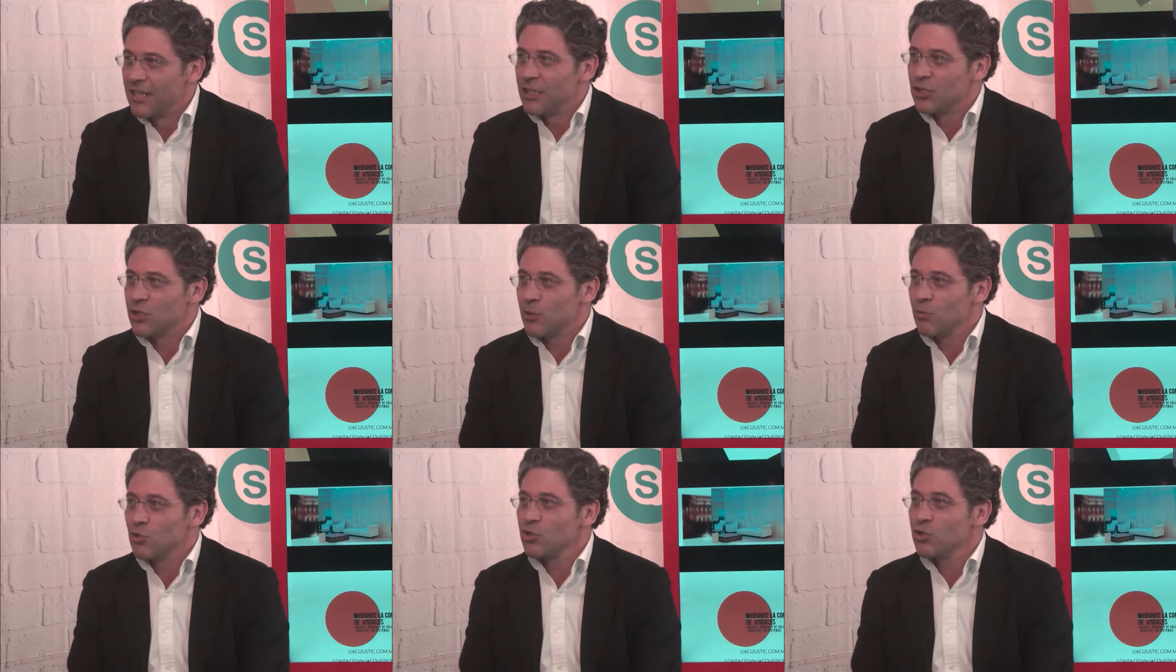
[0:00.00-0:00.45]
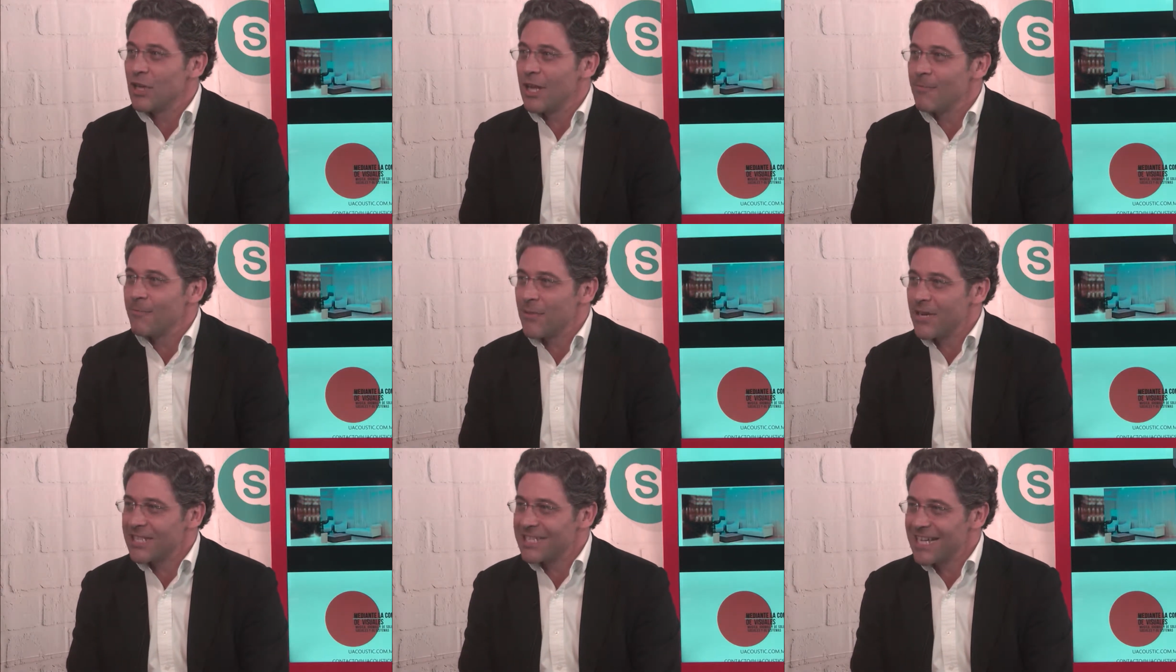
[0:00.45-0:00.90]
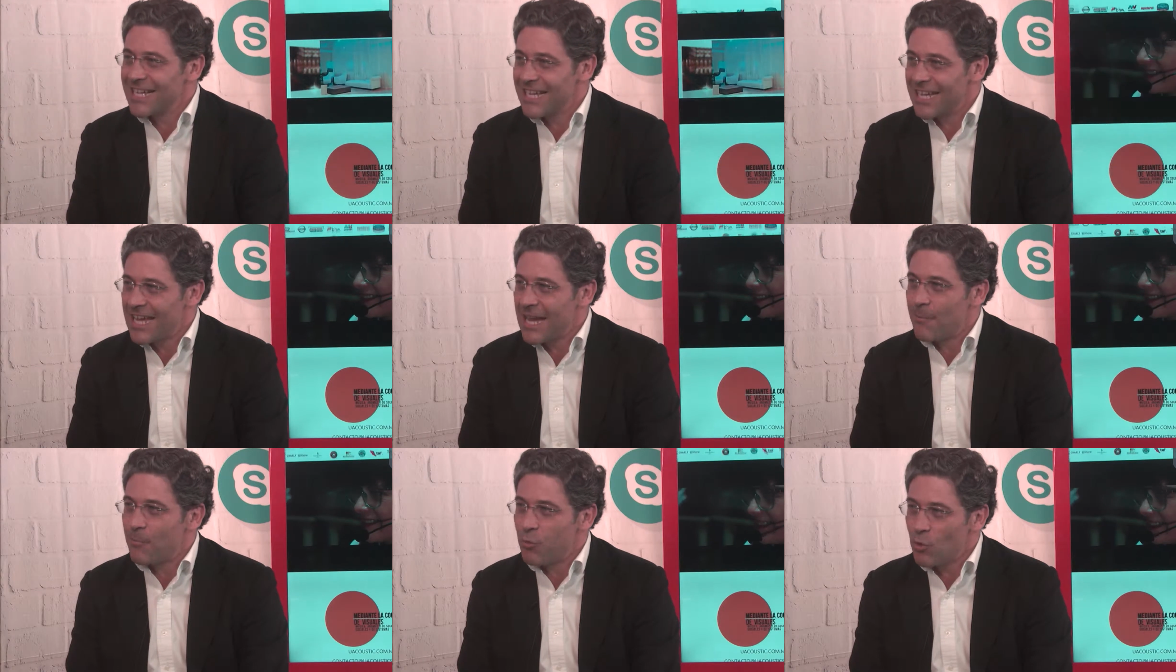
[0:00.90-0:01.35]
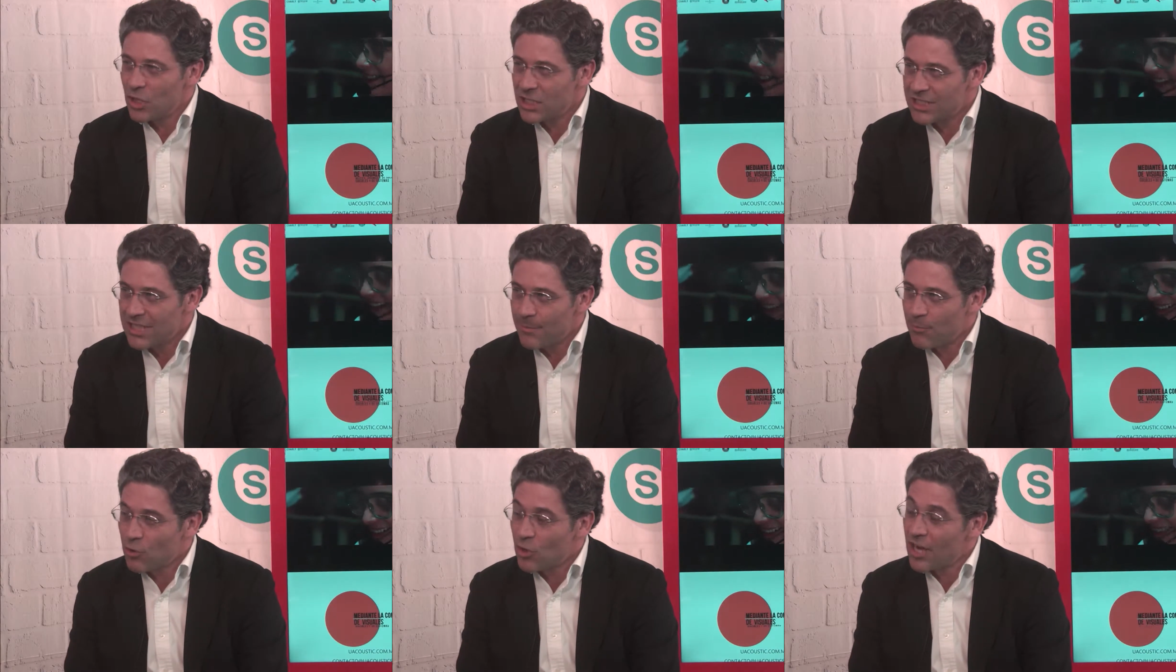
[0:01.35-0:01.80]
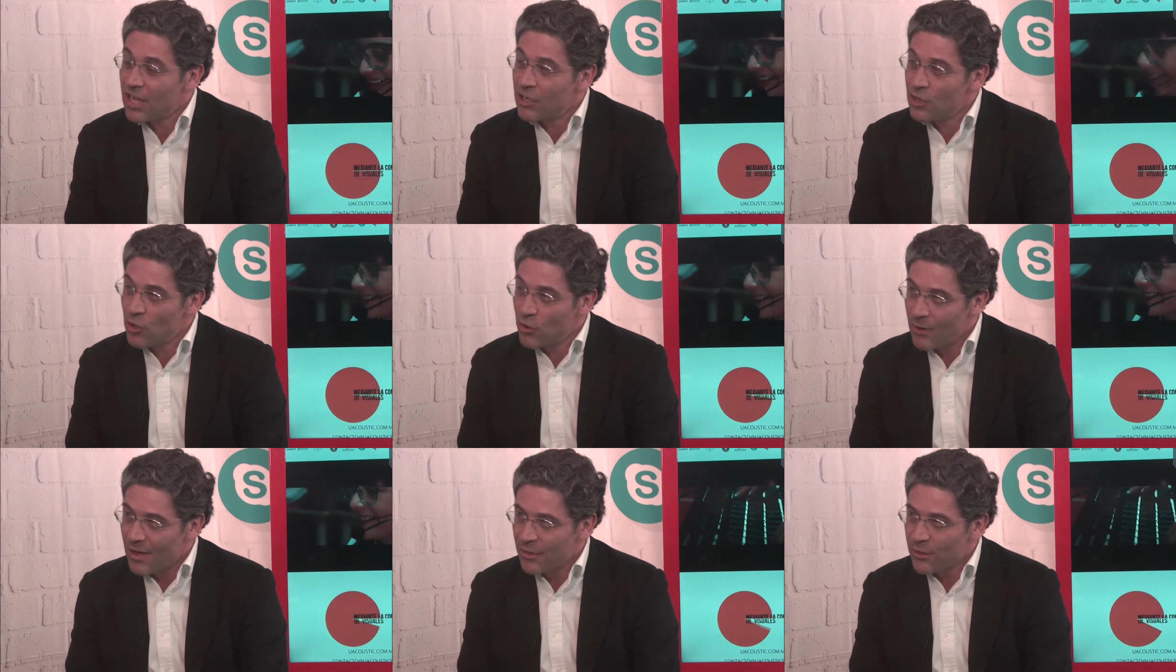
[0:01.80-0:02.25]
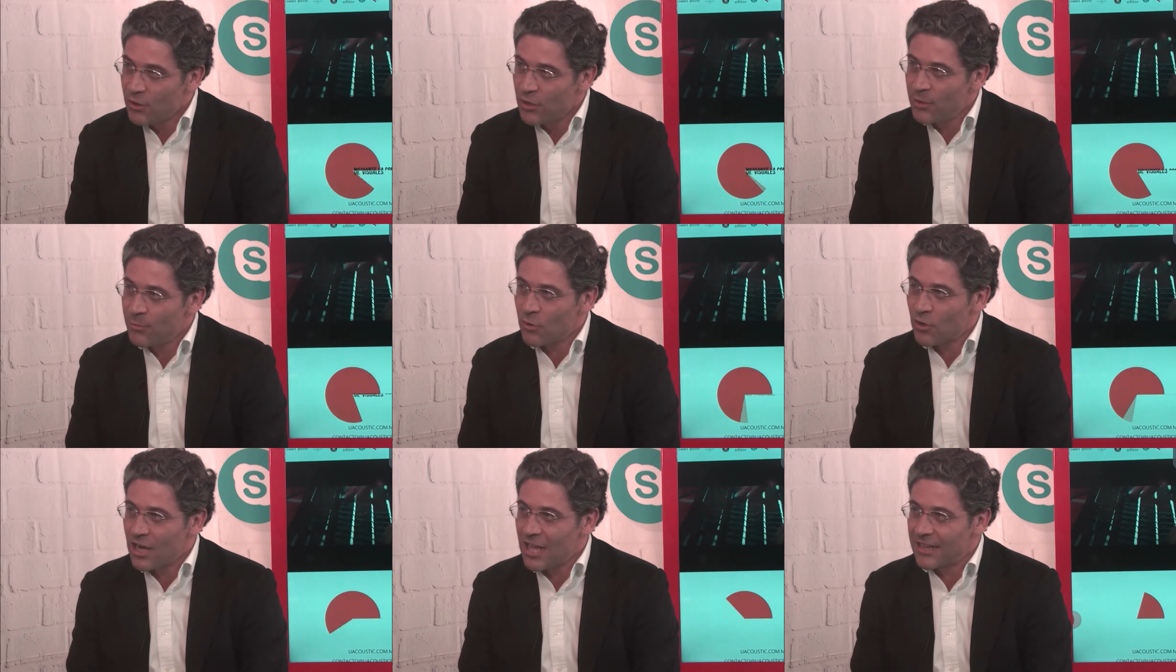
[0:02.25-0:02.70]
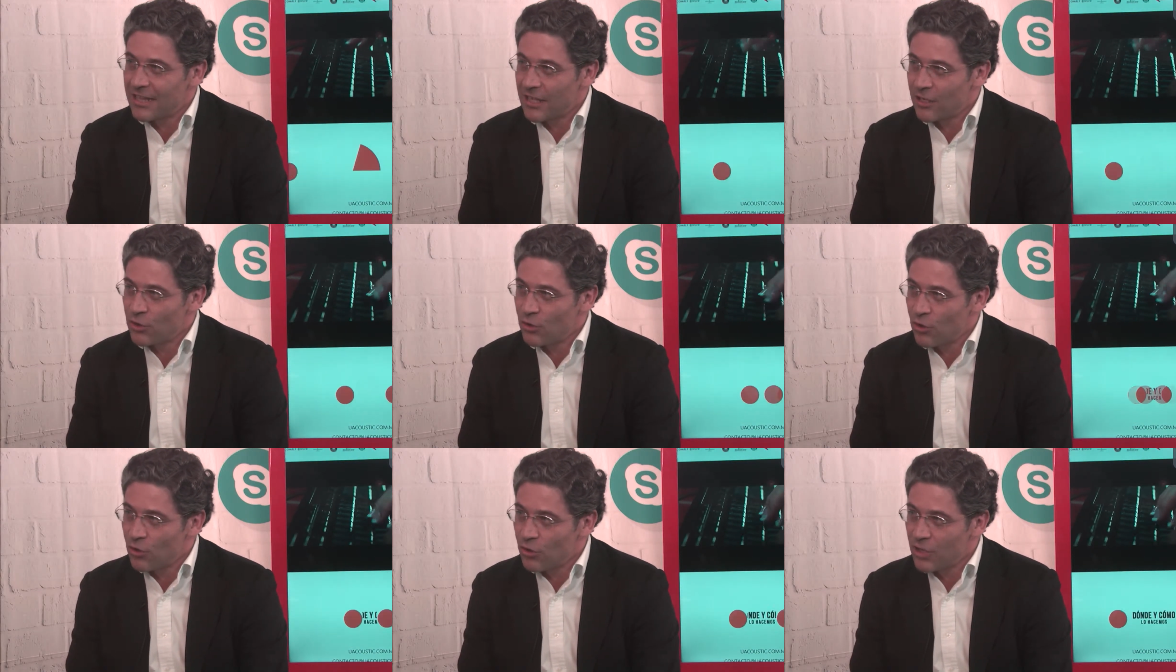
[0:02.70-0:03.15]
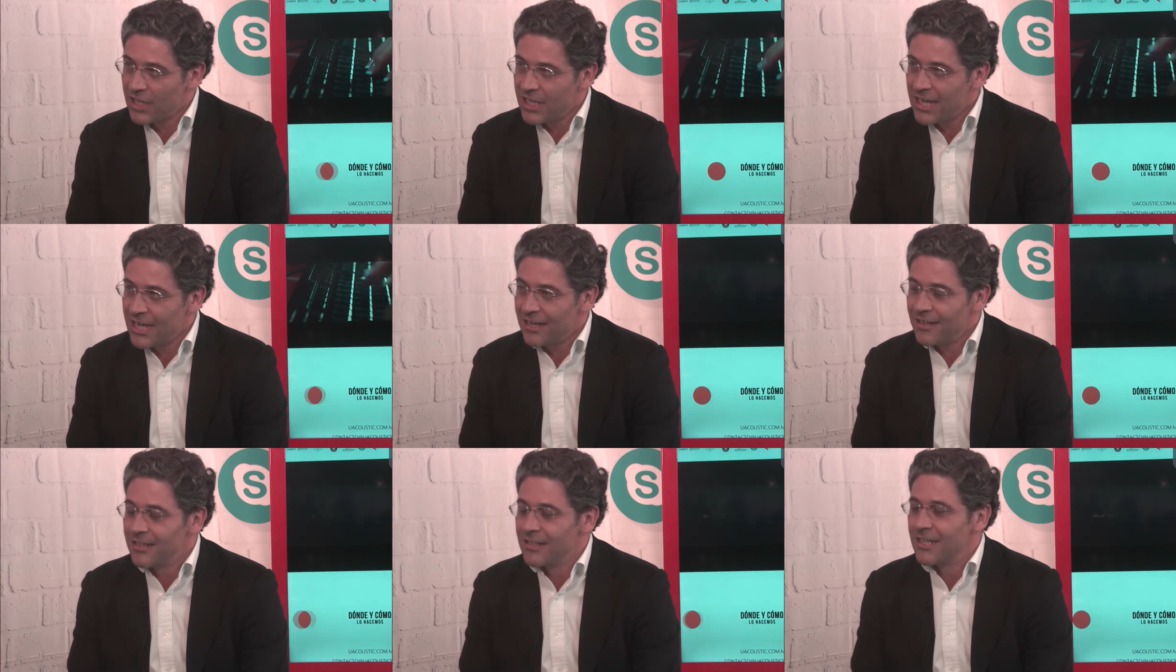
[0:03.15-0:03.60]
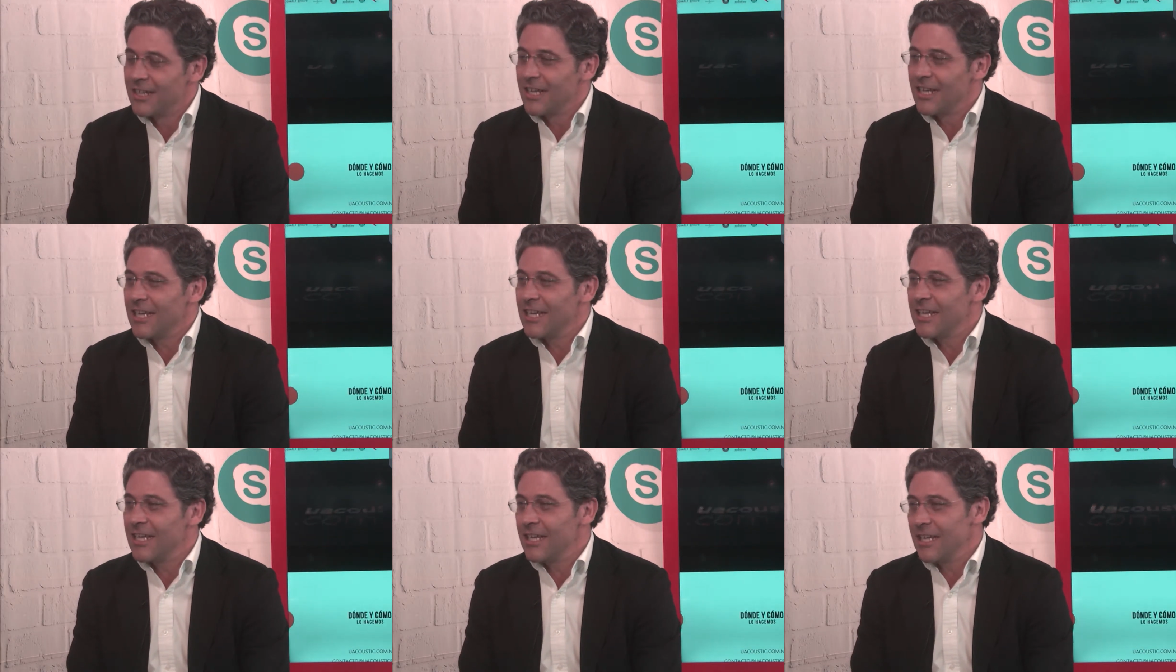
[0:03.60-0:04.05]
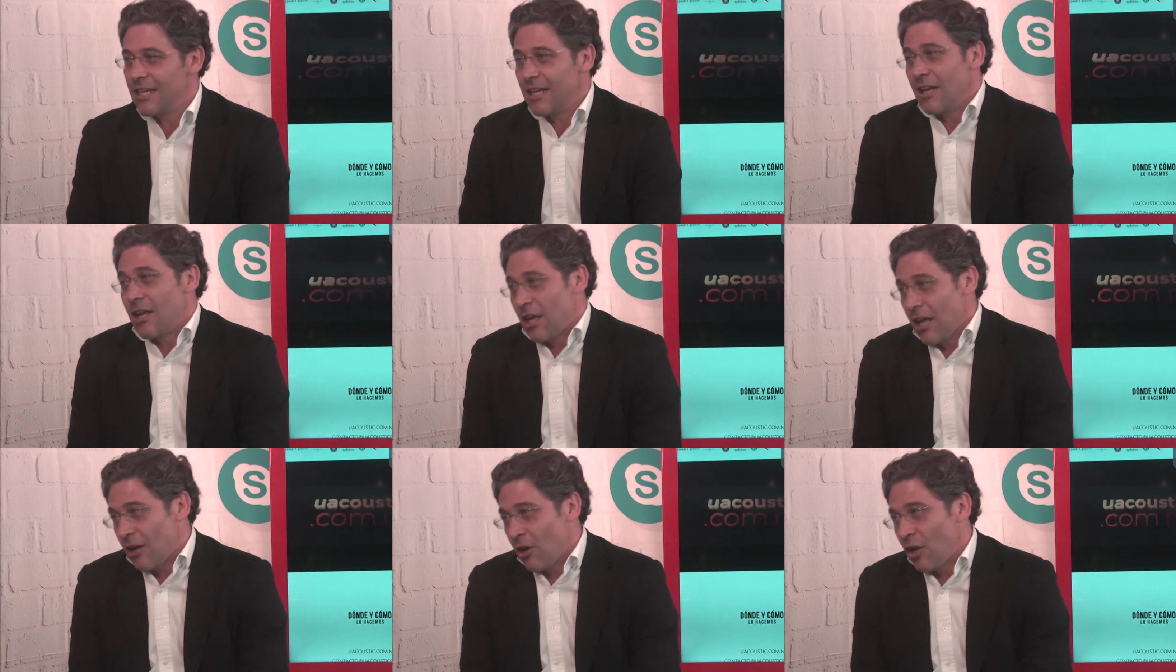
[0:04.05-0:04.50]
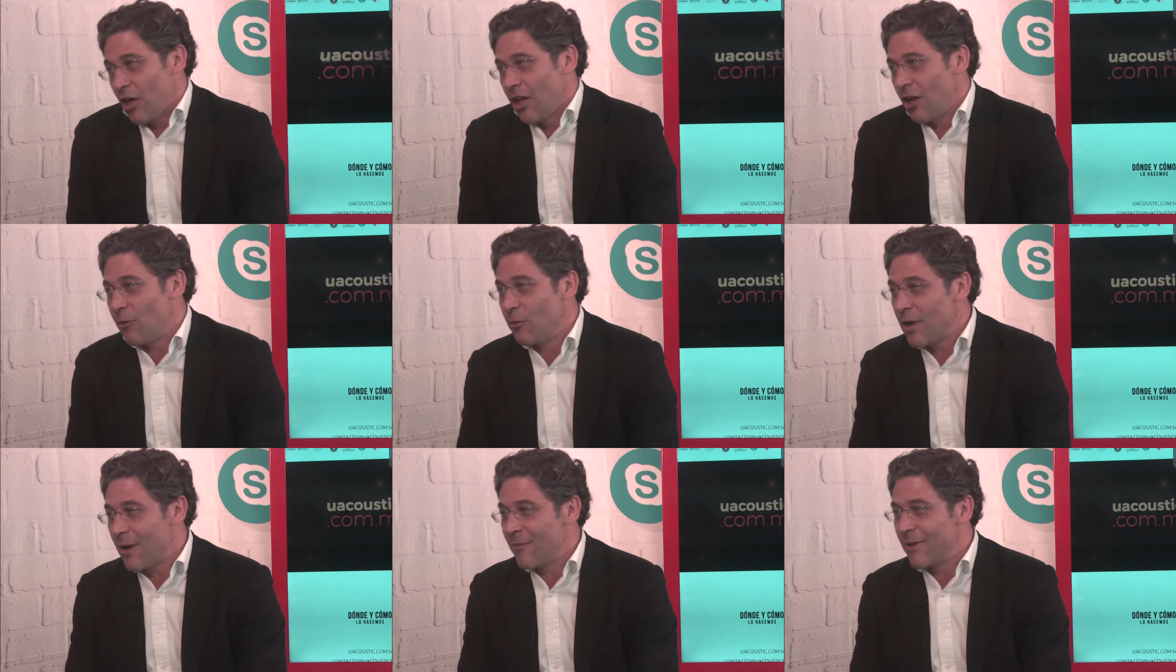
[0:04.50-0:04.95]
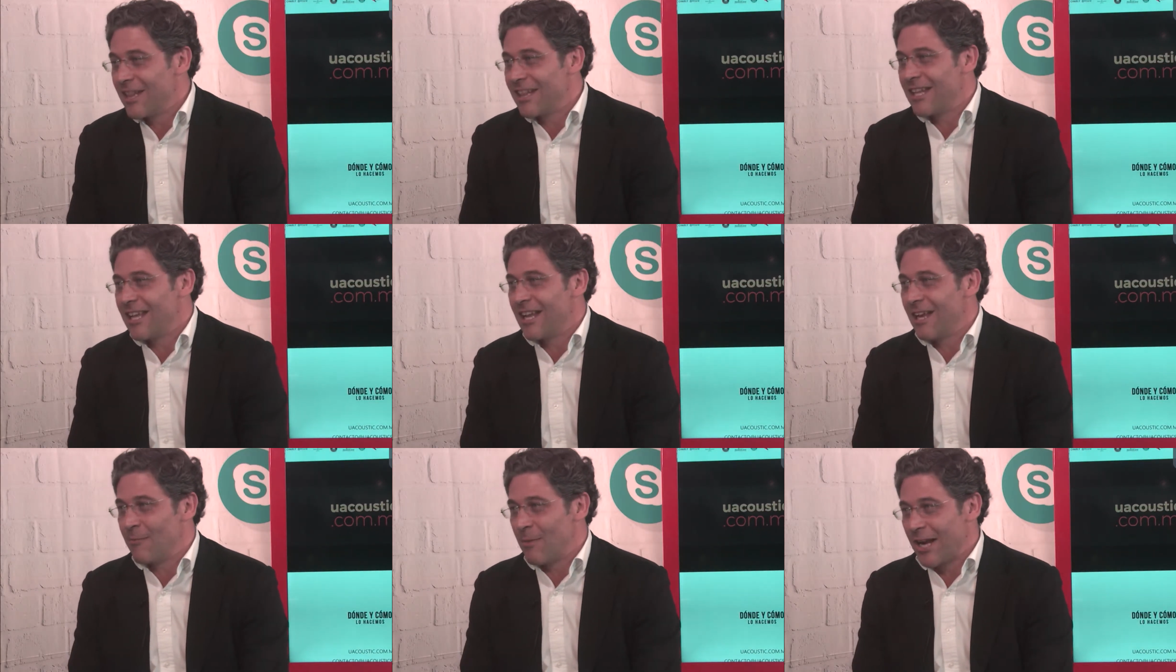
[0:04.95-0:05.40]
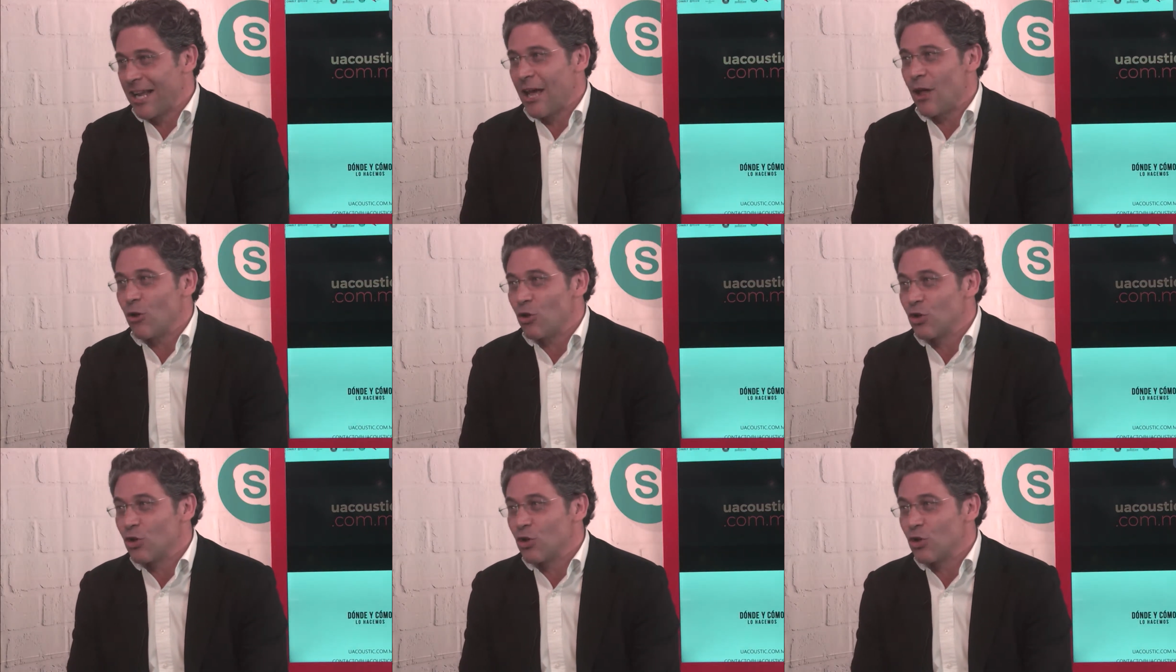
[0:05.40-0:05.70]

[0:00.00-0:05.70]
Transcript: Somos una empresa que apuesta por la innovación y por la tecnología y eh, obviamente el mercado